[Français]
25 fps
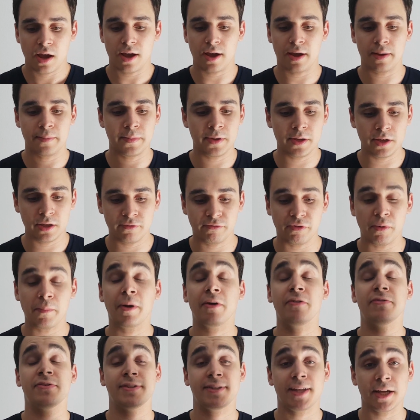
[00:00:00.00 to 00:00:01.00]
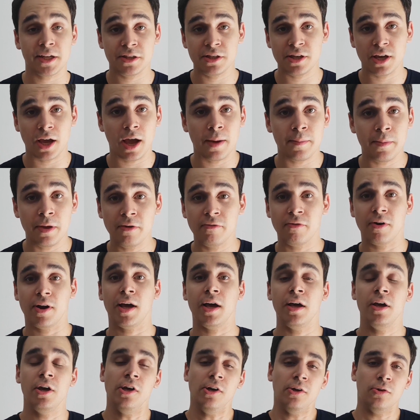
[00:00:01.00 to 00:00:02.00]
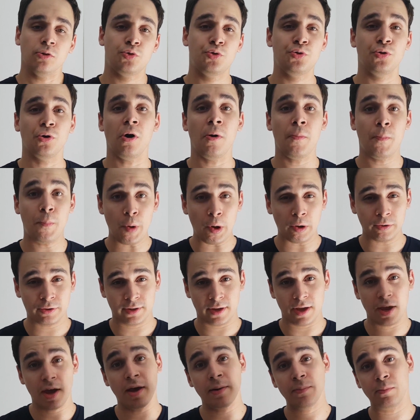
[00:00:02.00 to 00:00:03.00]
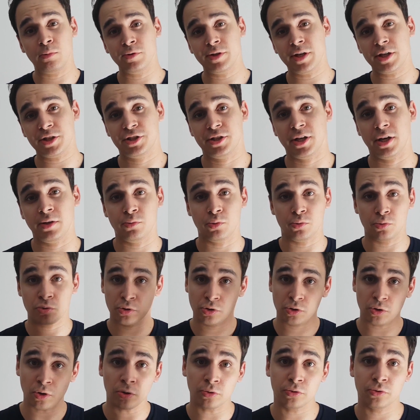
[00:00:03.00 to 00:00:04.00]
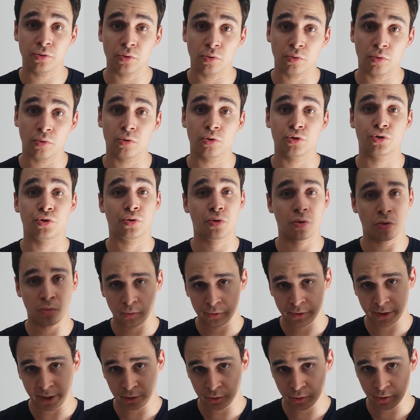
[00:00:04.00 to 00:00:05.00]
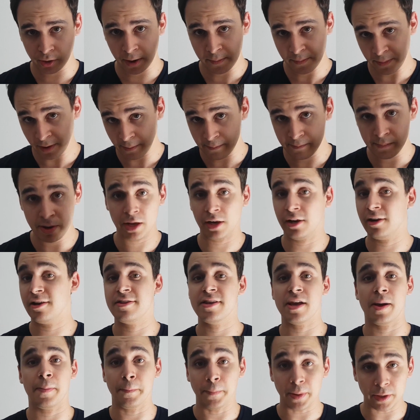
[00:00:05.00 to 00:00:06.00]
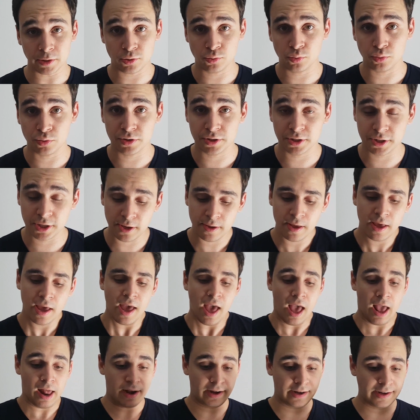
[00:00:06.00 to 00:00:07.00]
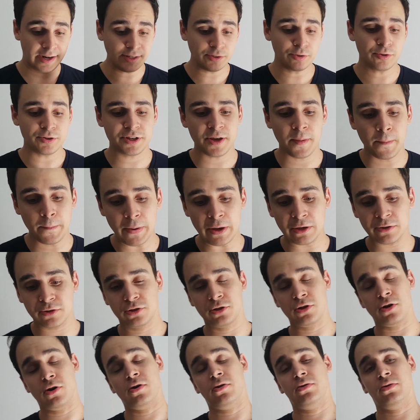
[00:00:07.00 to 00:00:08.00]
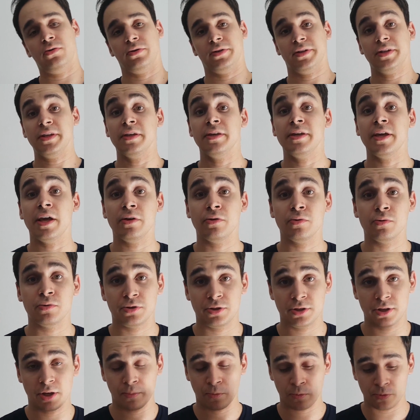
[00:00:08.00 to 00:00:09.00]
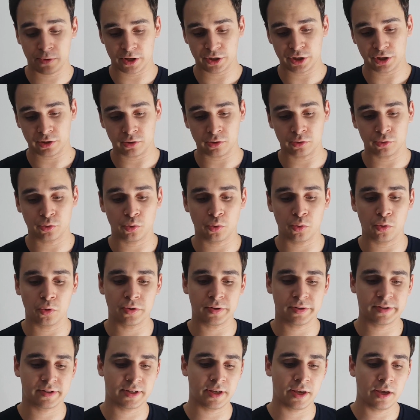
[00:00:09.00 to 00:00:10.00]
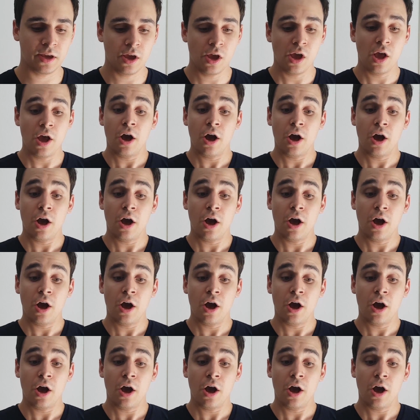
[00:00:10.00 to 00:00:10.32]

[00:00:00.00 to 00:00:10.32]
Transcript: Amé, enfin bref, Stani Amé, voilà. Tu remportes un bon d'achat de 30 euros, je te contacterai par mail, il n'y a pas de souci. La deuxième personne qui gagne aussi un bon d'achat de 30 euros, c'est